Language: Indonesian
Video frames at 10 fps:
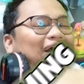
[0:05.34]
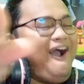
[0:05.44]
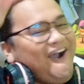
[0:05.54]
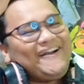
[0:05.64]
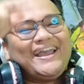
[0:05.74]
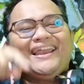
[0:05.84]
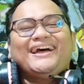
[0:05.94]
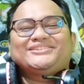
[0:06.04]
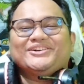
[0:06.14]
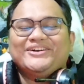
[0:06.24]
Oke
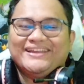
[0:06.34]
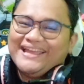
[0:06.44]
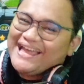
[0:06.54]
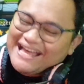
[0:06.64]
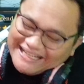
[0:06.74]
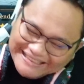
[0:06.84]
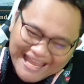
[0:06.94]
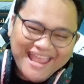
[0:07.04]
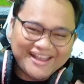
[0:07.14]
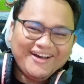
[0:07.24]
lah cuy
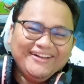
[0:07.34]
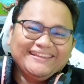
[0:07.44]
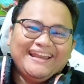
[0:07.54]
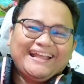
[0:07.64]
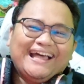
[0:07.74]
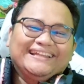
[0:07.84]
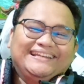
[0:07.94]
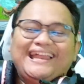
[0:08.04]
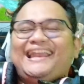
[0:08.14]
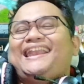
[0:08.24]
di konten kali
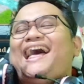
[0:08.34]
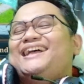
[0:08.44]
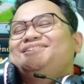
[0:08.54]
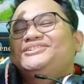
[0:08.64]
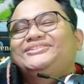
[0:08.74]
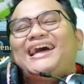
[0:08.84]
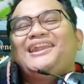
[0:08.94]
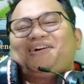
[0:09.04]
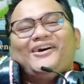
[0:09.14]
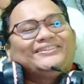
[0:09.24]
ini ada lanjutan
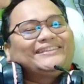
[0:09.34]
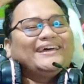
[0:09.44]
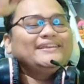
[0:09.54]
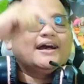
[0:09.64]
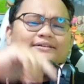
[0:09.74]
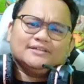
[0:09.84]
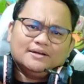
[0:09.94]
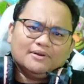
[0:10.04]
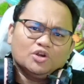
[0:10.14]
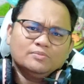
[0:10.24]
konten yang
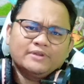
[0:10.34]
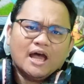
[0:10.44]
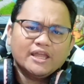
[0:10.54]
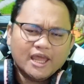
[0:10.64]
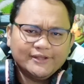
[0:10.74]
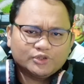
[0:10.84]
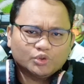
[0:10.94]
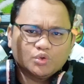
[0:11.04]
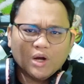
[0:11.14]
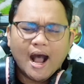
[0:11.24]
sebelumnya yaitu
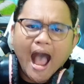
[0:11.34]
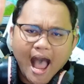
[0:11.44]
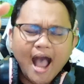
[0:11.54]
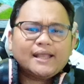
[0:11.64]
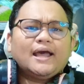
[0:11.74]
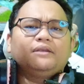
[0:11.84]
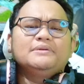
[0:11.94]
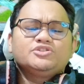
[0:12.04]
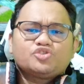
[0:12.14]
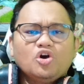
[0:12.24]
gua akan
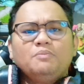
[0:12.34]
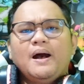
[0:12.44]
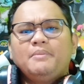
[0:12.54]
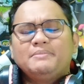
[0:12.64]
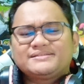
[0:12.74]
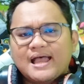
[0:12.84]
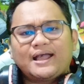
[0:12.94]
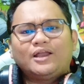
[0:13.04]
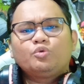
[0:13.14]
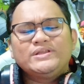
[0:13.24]
mencoba
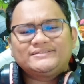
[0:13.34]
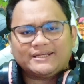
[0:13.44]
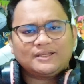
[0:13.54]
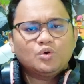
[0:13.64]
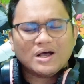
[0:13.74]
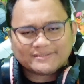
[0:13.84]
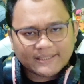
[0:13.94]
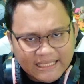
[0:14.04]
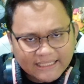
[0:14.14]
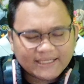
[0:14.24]
memecahkan win streak gua
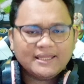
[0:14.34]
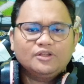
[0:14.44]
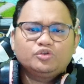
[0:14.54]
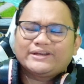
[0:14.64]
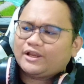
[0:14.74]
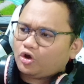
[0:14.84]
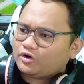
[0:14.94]
sendiri yaitu rekor